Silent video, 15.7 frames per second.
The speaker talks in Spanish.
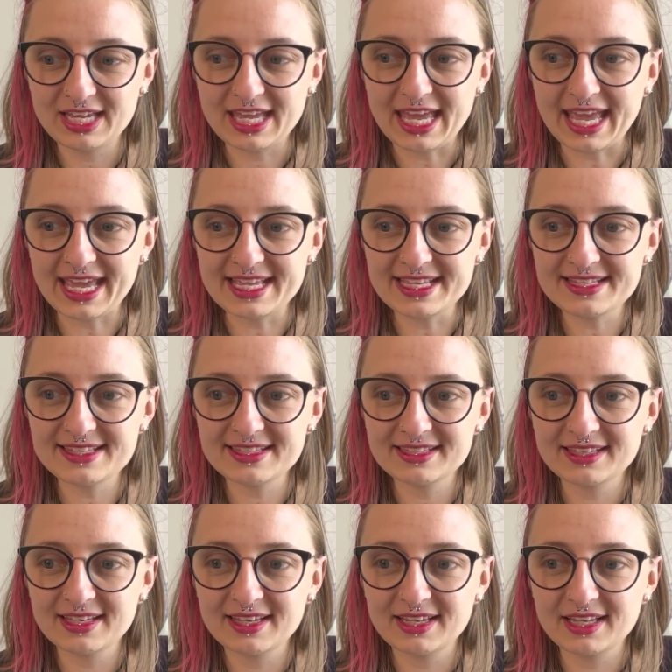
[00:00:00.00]
es
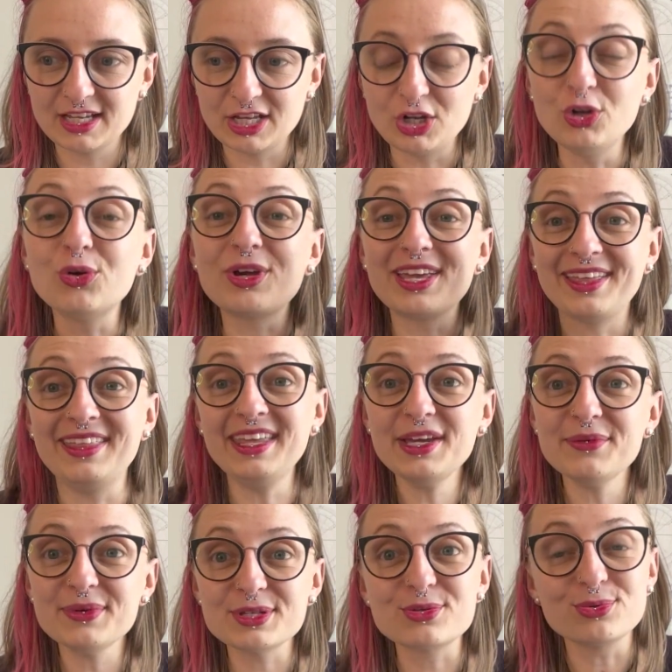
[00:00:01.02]
lo que
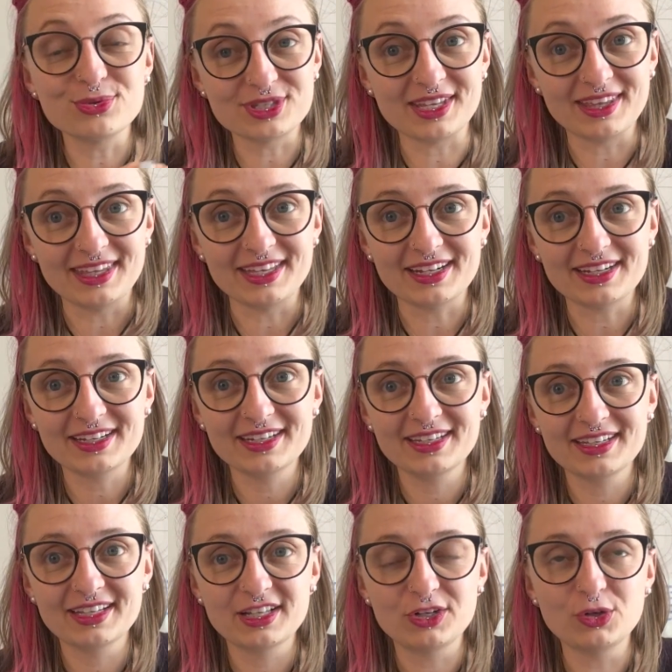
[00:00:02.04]
debe suceder
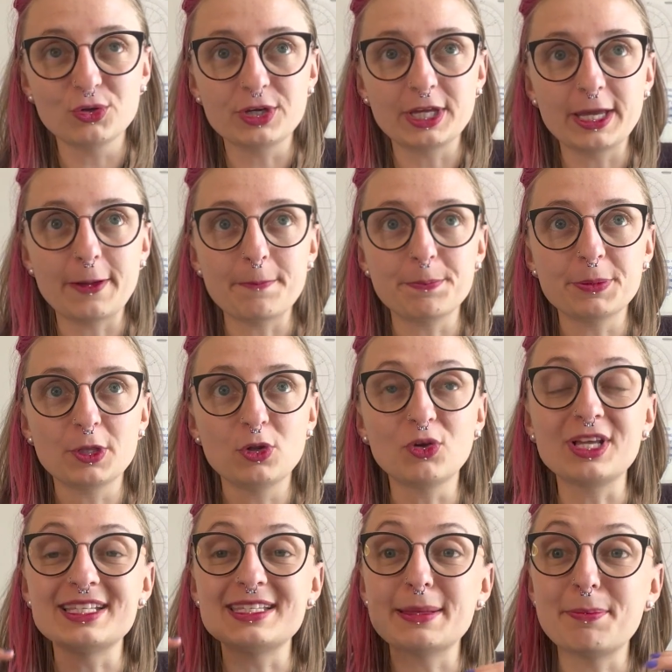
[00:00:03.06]
lo que, lo
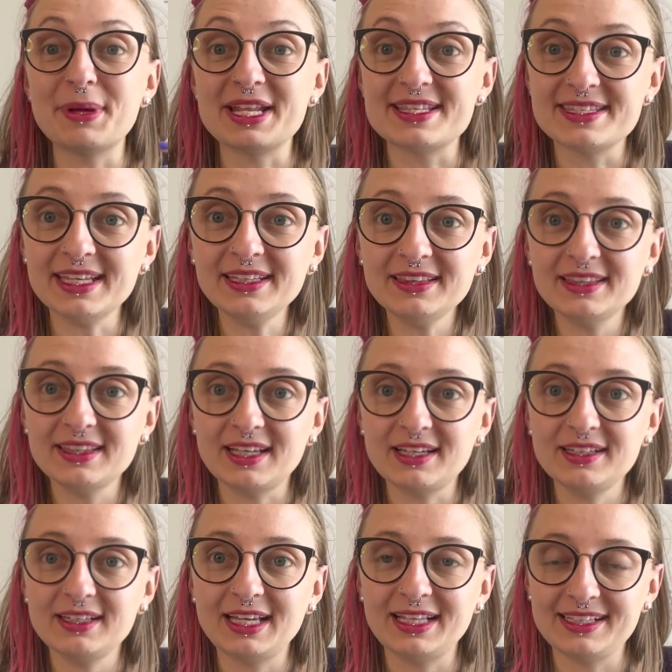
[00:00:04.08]
que se
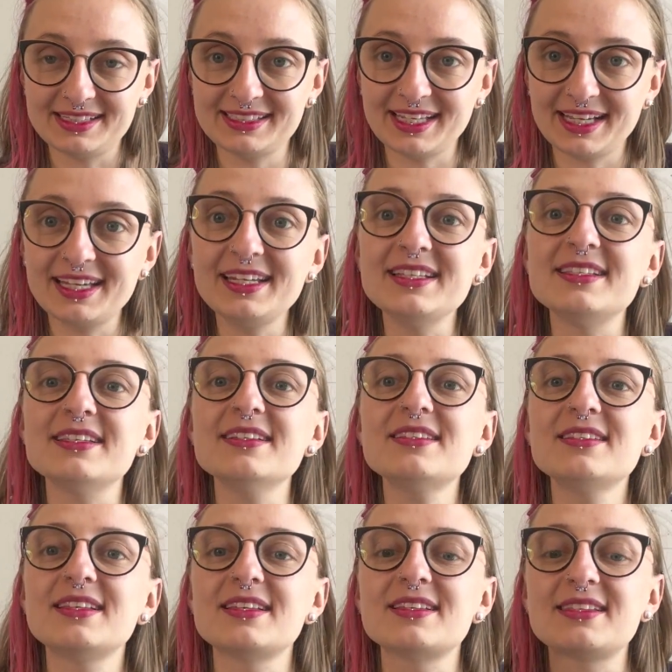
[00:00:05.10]
presenta en esta
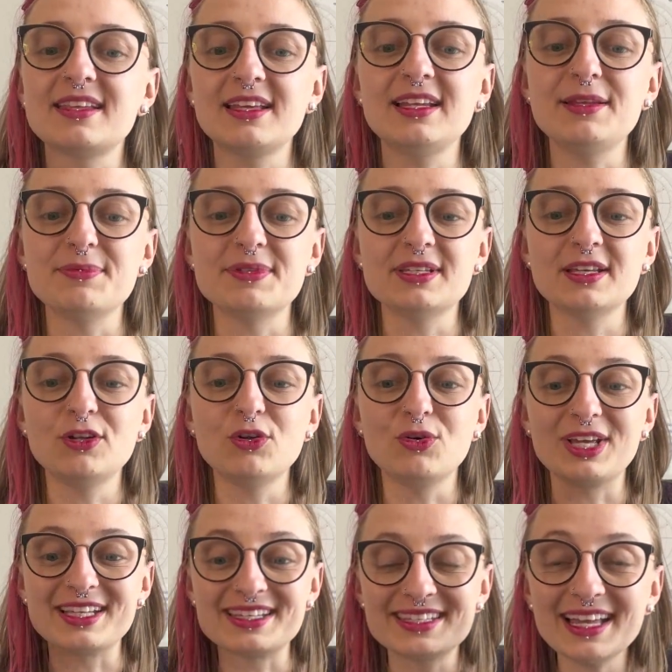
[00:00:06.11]
crisis de este eclipse, lo
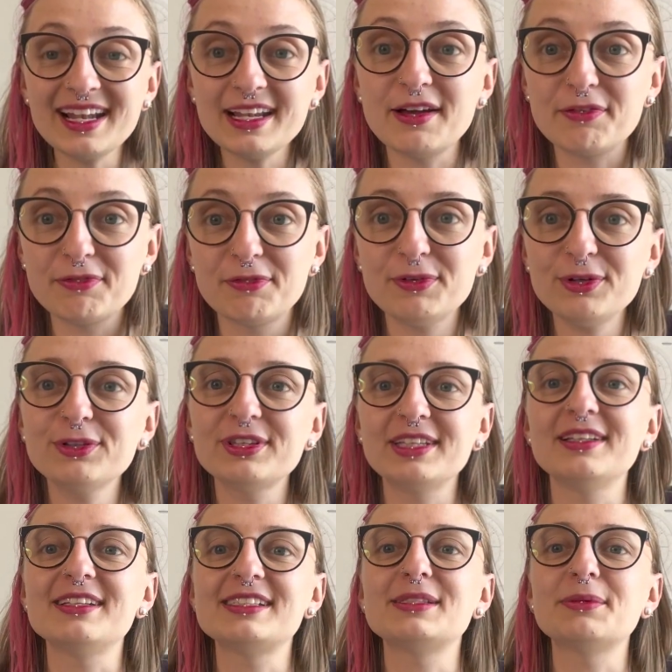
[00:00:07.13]
que sale a flote
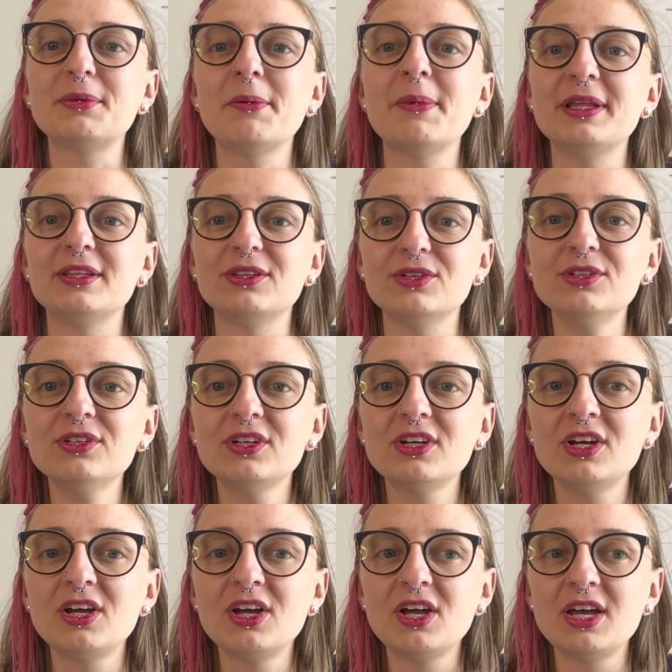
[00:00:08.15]
en este momento,
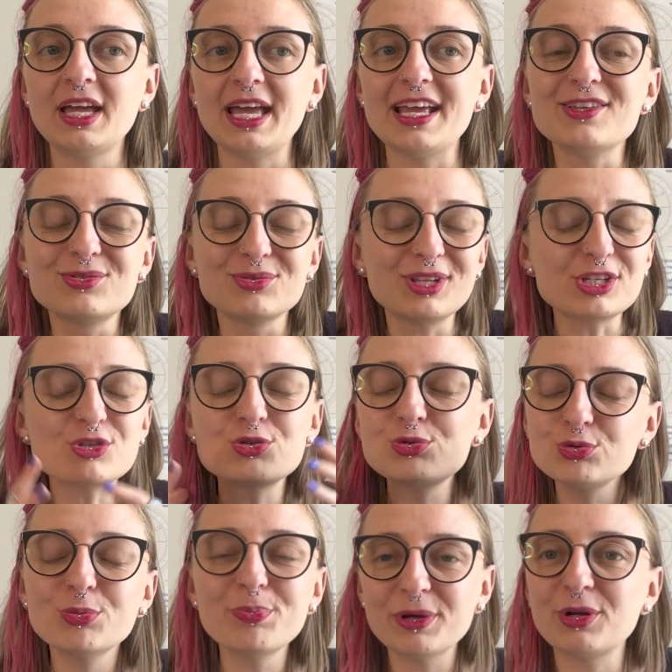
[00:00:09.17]
es una
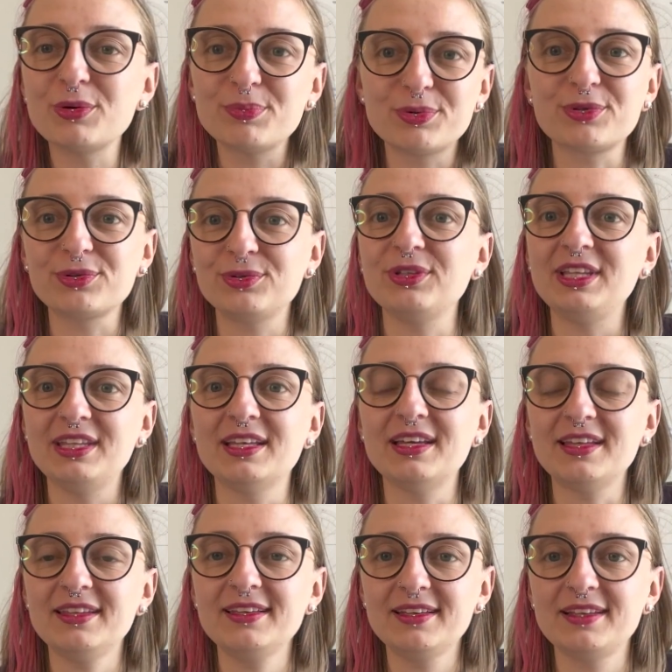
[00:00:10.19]
súper
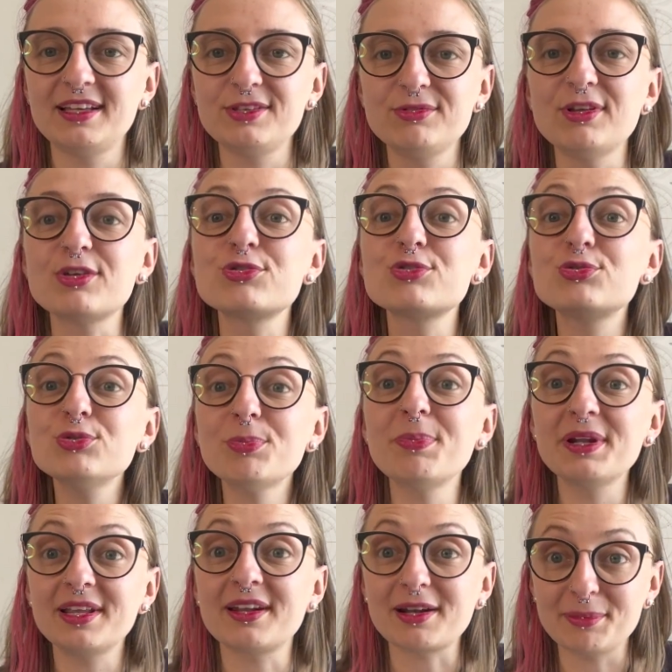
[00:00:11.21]
oportunidad, es una
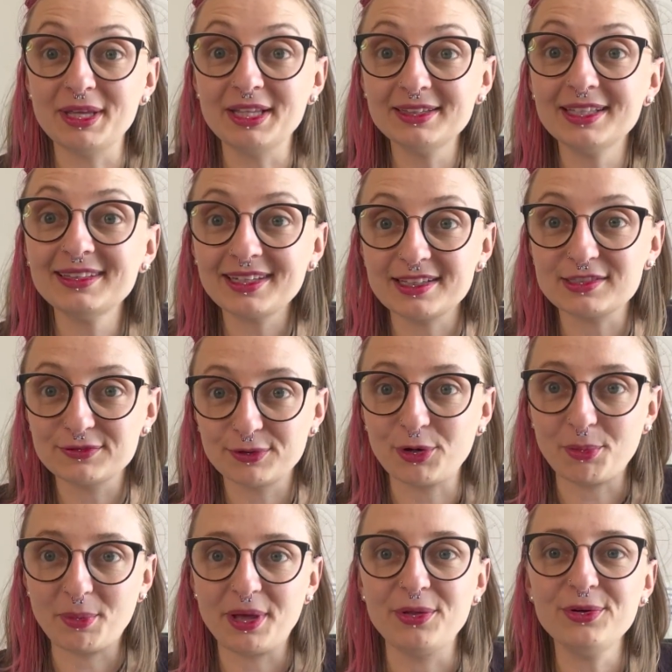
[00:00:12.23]
súper herramienta
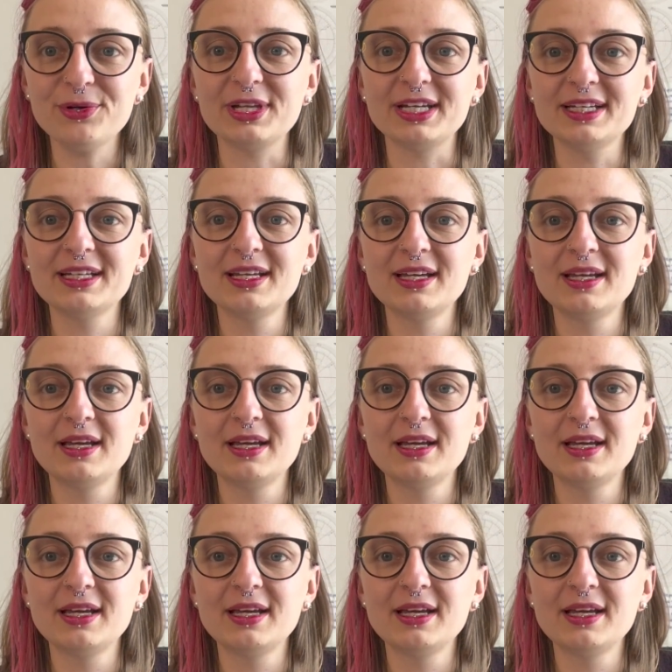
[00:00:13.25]
transformadora.